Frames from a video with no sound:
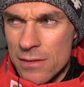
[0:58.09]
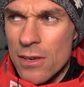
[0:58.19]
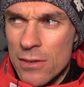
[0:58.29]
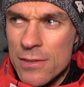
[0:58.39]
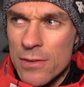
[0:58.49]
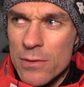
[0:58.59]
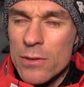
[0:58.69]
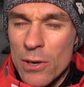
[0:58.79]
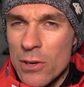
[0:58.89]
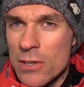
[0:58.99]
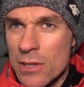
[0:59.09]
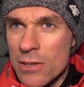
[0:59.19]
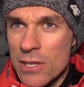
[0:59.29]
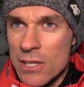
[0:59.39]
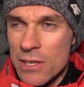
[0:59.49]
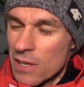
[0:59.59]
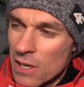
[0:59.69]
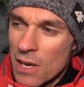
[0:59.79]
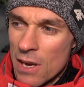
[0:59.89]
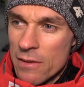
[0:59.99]
no znowu tro, troszkę się
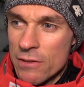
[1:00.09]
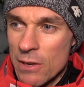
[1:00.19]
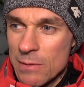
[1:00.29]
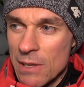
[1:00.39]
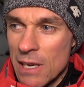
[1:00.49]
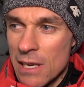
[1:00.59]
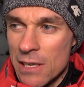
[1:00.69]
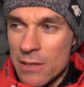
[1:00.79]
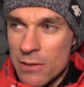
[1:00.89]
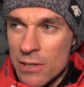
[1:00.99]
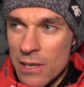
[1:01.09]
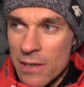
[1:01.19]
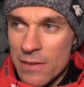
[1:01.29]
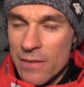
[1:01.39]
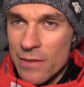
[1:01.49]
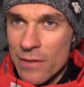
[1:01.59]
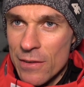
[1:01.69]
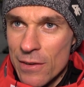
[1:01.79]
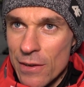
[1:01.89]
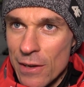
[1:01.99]
wziąłem za troszkę
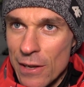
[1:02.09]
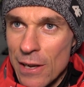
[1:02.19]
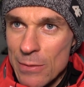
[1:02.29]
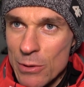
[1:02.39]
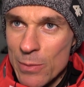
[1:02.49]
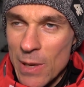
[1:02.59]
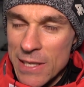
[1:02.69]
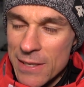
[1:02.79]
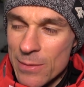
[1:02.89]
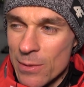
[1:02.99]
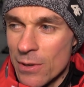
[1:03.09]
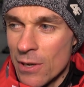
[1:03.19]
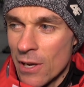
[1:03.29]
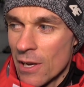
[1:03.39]
e, lepszą pracę, bo,